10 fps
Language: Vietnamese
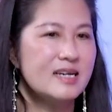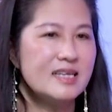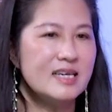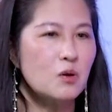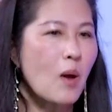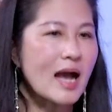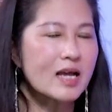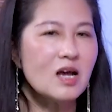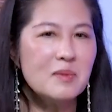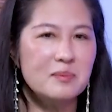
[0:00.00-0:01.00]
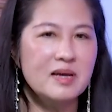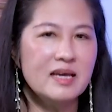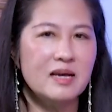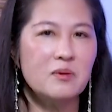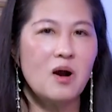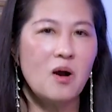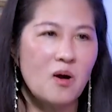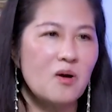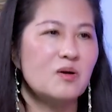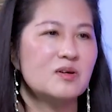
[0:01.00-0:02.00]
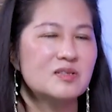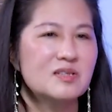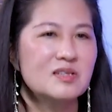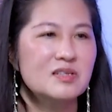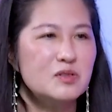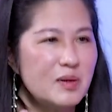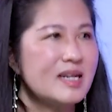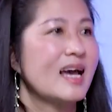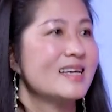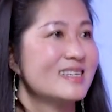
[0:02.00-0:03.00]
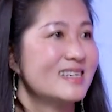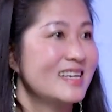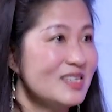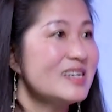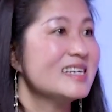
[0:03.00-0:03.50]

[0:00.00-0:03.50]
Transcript: thì qua cái đó mình mới hiểu, ồ, oh, chuyện này khiến cho